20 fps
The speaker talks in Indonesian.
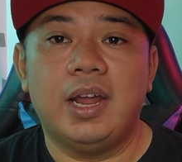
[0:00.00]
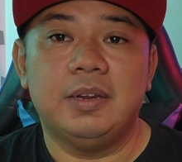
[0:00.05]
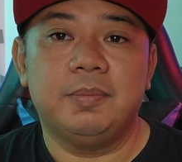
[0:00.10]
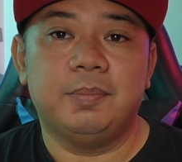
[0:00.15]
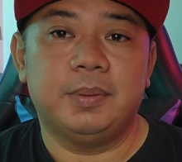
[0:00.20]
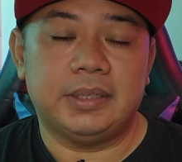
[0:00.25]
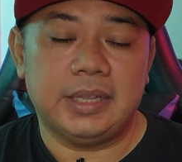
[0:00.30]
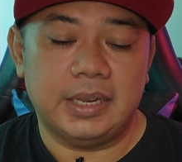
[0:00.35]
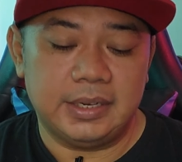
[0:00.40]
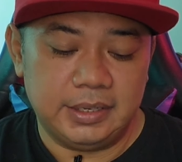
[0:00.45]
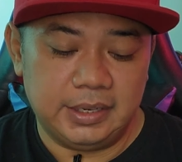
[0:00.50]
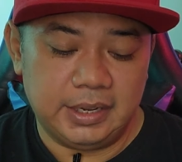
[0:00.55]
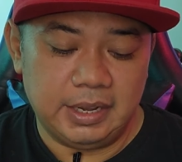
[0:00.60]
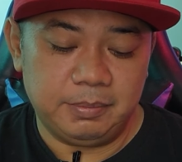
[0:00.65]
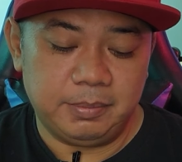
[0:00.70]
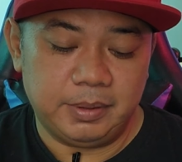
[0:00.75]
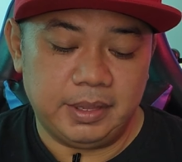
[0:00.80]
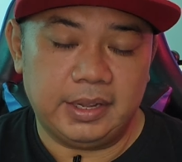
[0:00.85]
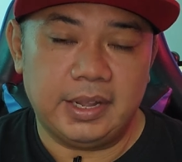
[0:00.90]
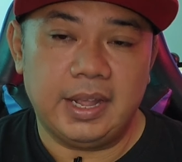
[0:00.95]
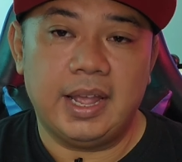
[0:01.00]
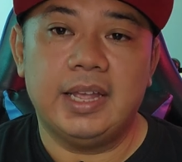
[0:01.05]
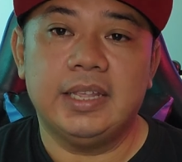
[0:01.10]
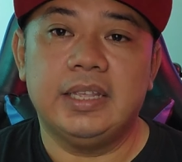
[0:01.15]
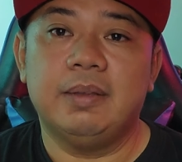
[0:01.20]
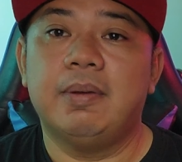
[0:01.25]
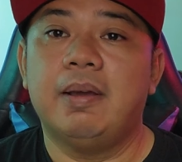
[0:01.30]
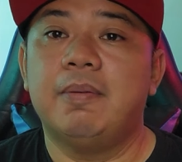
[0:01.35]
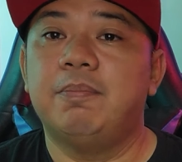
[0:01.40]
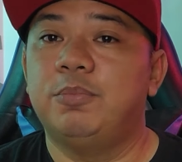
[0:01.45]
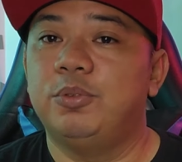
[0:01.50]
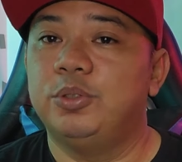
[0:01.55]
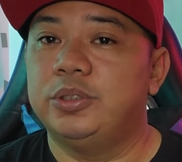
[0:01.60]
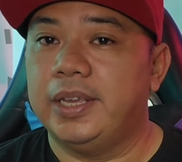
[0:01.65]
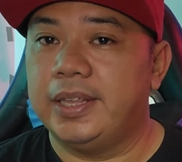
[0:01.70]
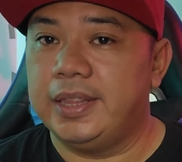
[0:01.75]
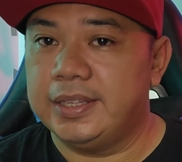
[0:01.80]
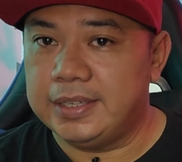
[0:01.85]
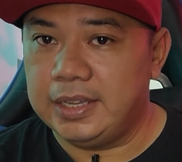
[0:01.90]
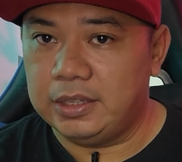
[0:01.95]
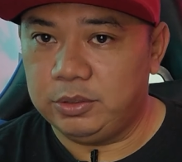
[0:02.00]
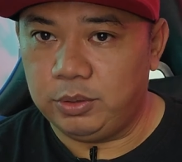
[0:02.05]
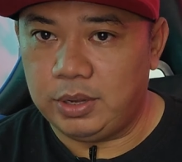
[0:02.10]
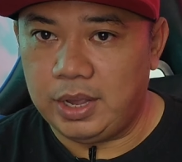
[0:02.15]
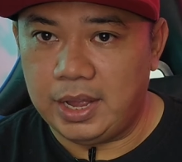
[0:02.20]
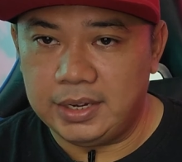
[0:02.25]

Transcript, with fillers: kali pertandingan mereka hanya mampu seri satu